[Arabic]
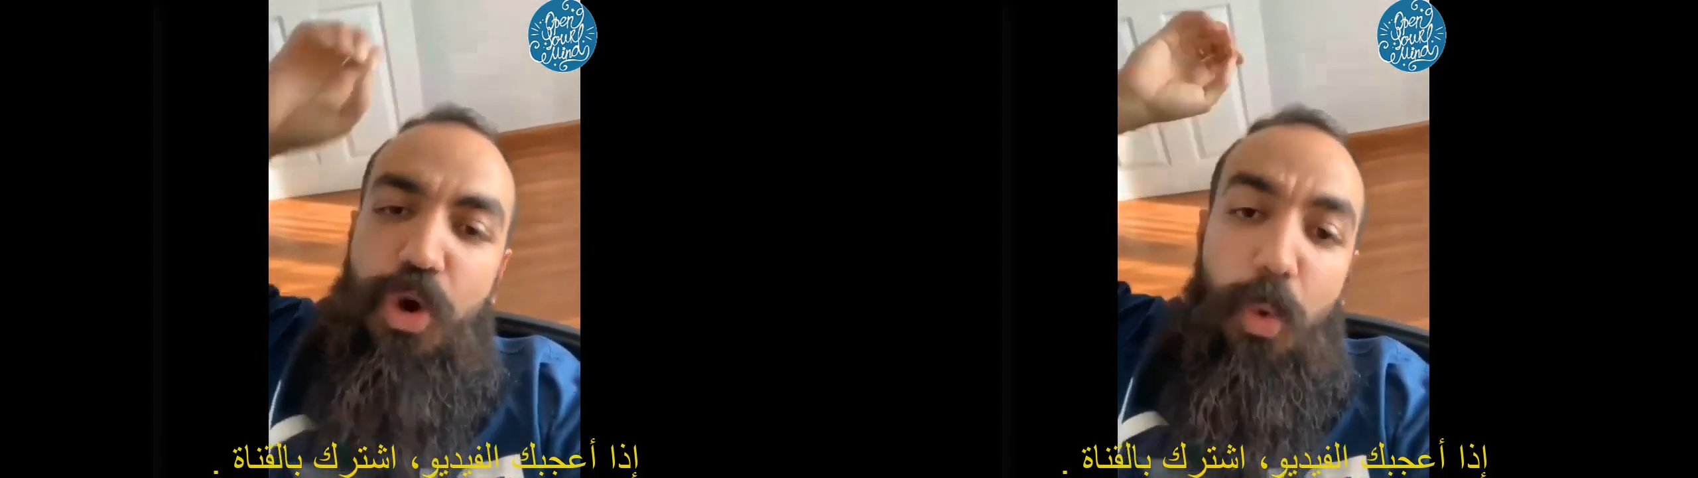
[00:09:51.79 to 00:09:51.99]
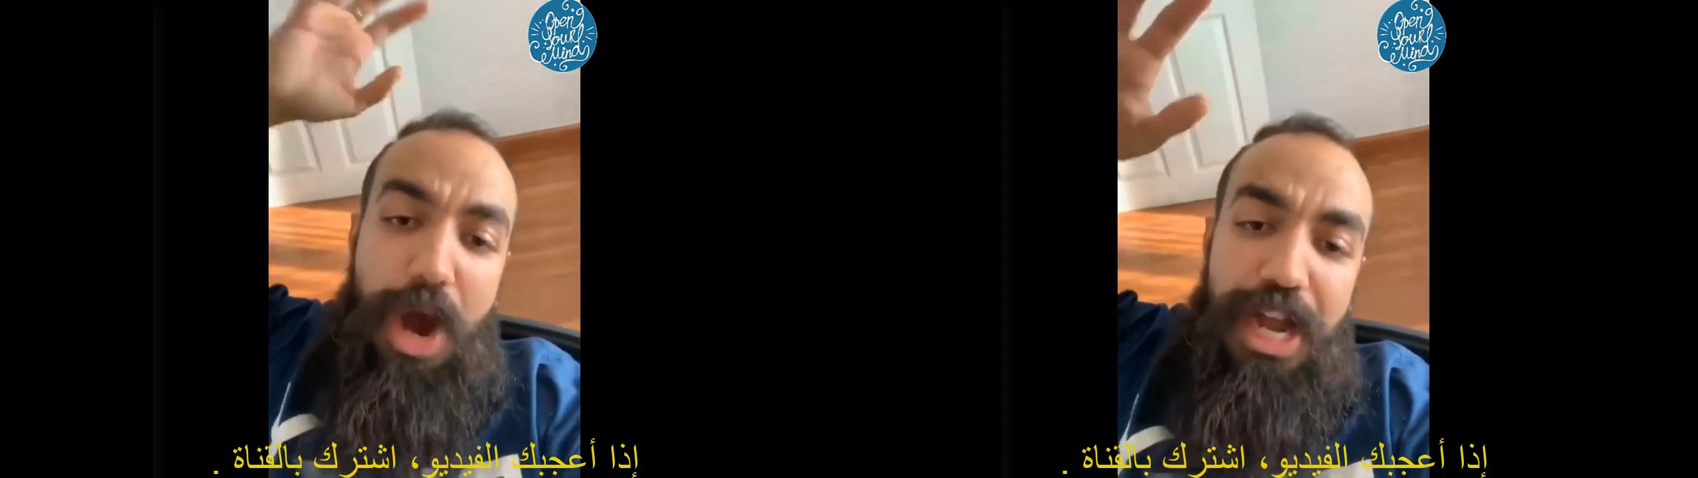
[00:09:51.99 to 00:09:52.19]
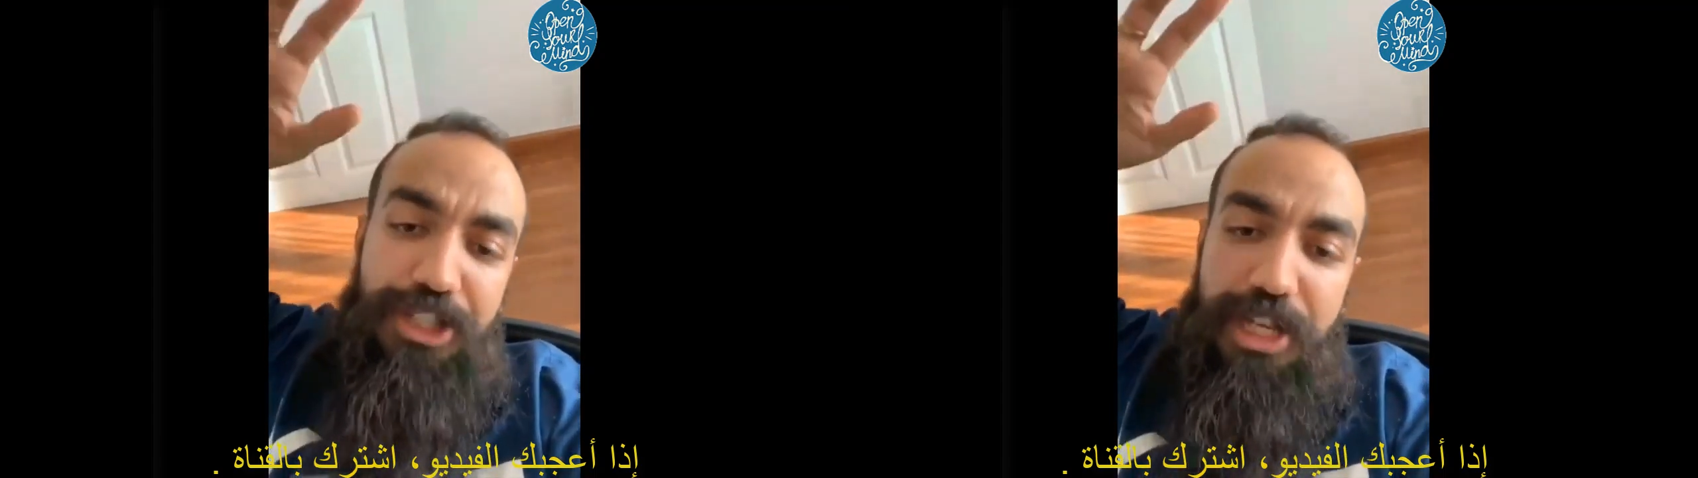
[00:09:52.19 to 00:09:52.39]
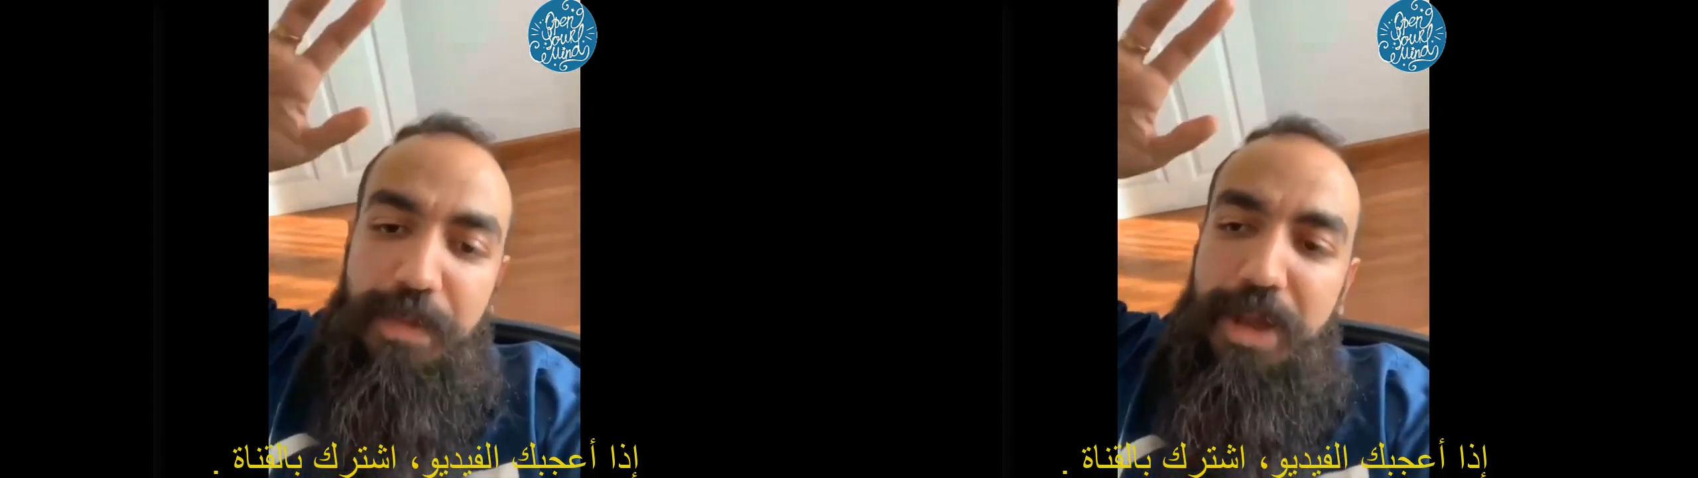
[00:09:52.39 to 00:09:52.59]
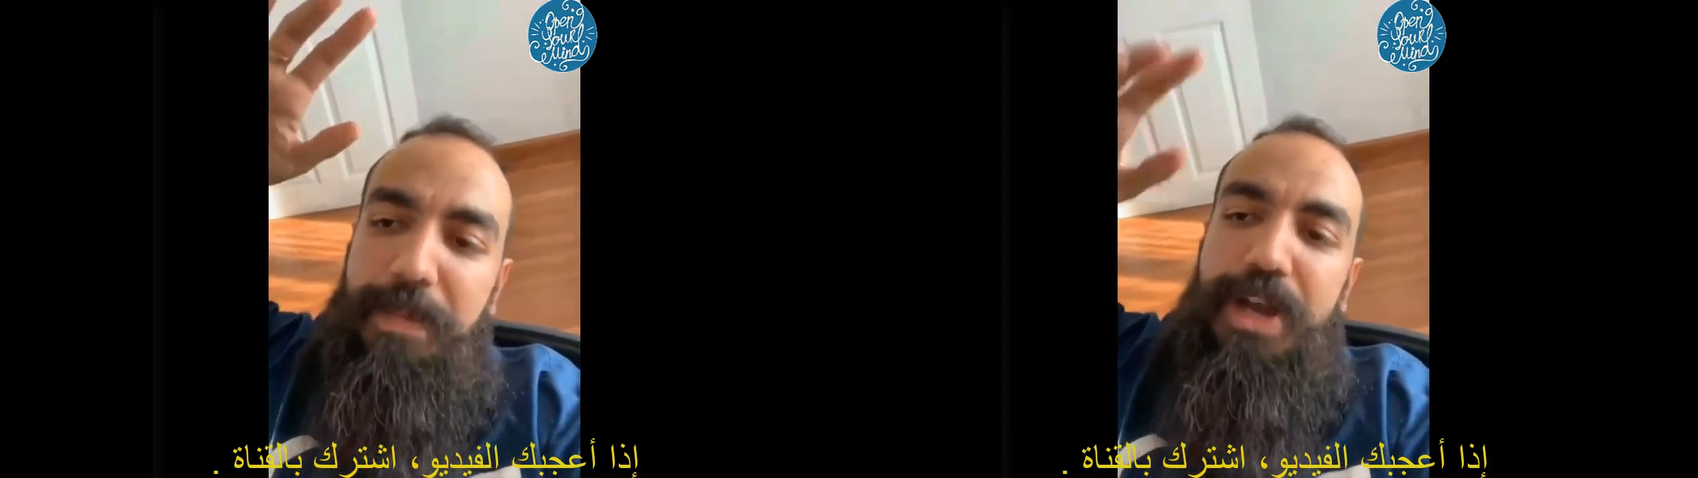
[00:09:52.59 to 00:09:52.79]
واه جات
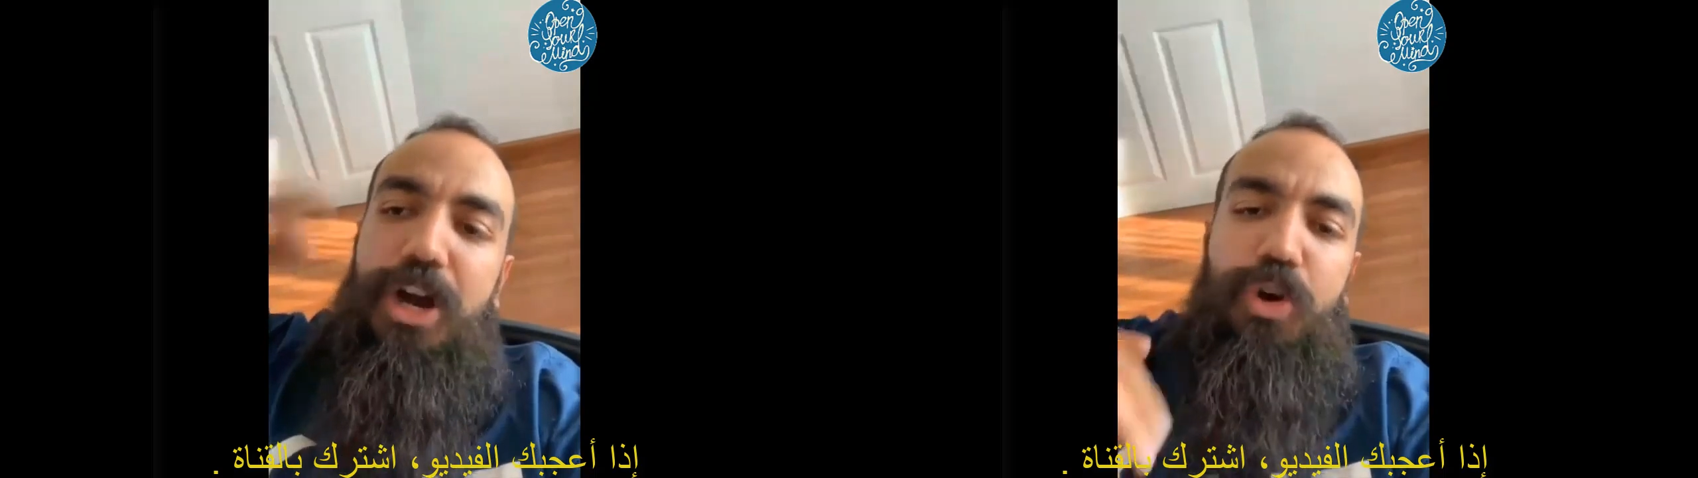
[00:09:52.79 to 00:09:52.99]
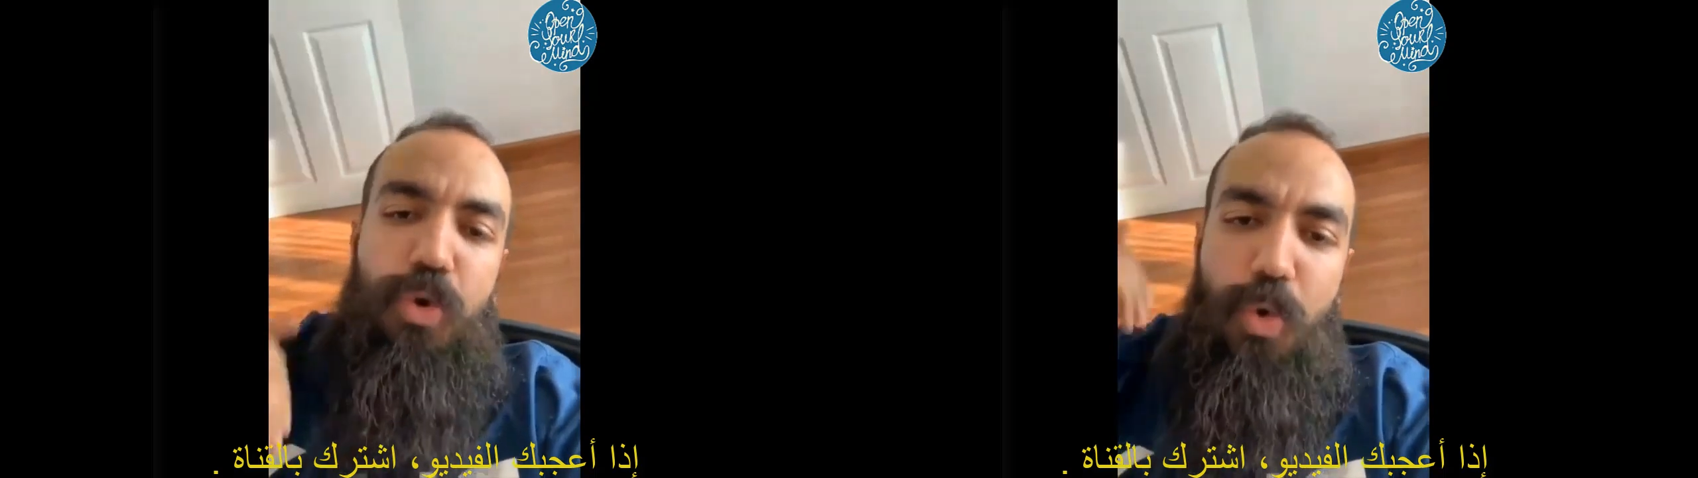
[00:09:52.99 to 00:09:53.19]
المبيعه